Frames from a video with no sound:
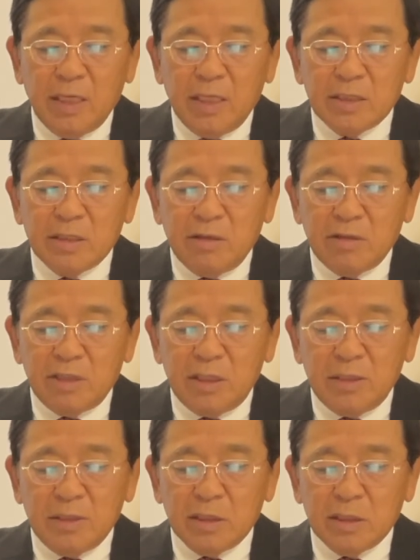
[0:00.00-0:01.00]
すなわ
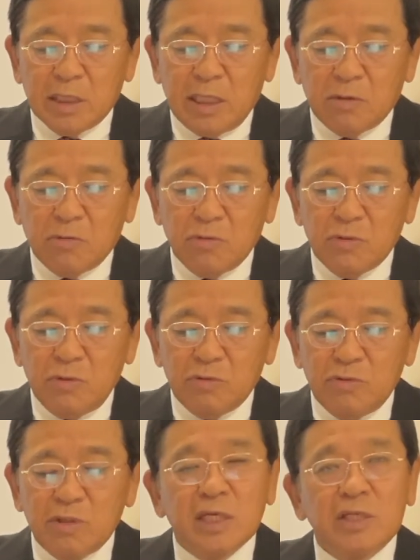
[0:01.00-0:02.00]
ち学校教
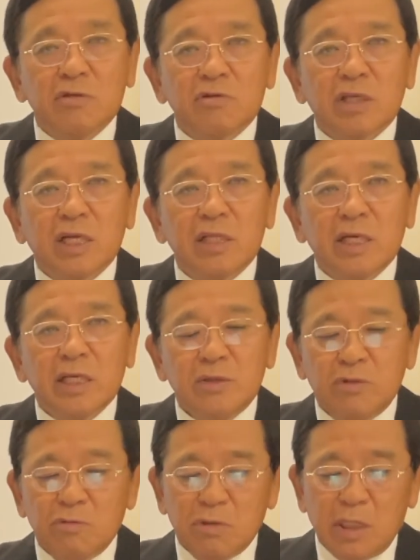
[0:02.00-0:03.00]
育に適用されない
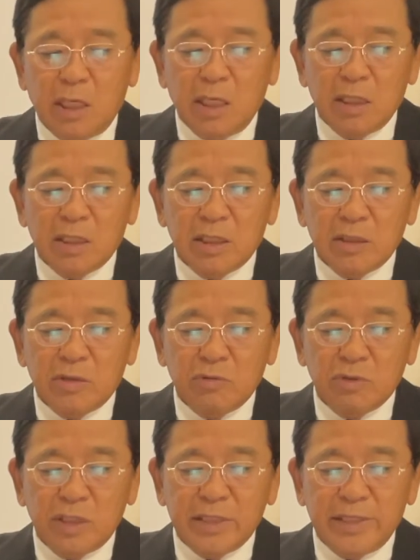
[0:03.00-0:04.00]
ような
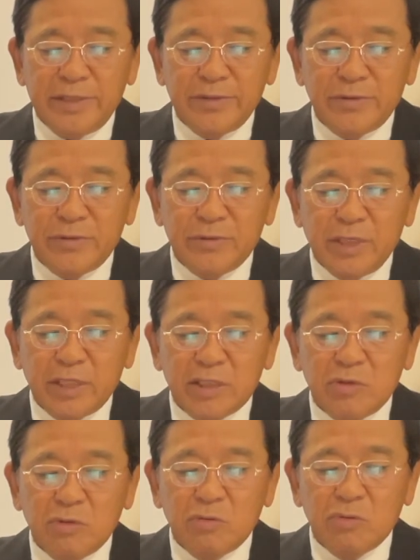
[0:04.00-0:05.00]
教材研究や
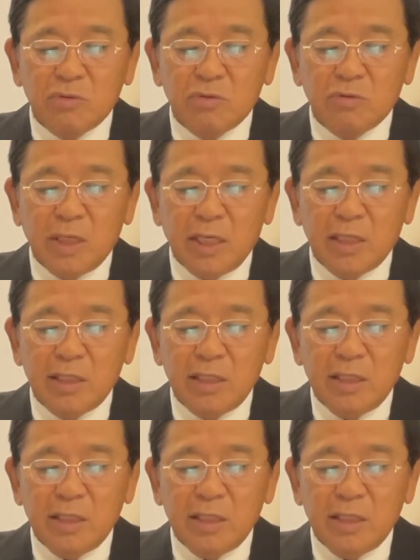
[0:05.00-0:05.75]
指導法は